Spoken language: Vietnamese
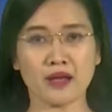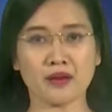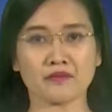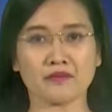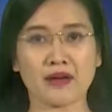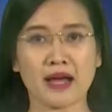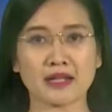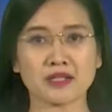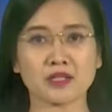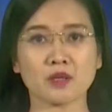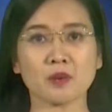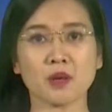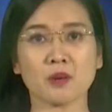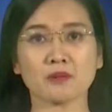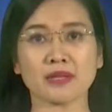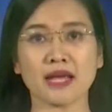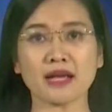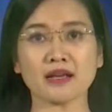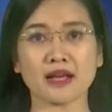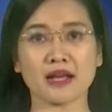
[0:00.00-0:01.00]
và trong công
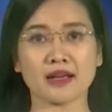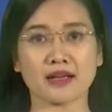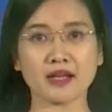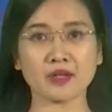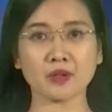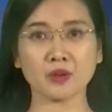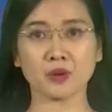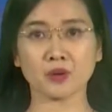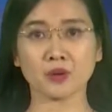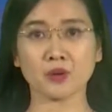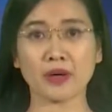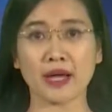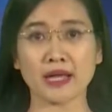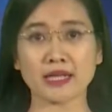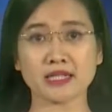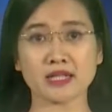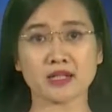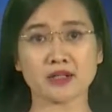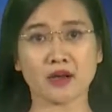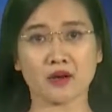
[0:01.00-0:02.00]
tác cải cách thủ tục hành
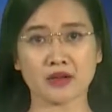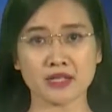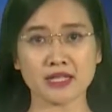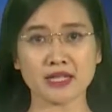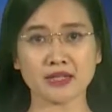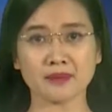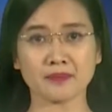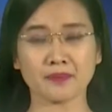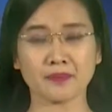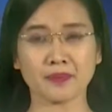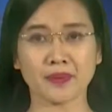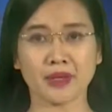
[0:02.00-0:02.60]
chính nói riêng.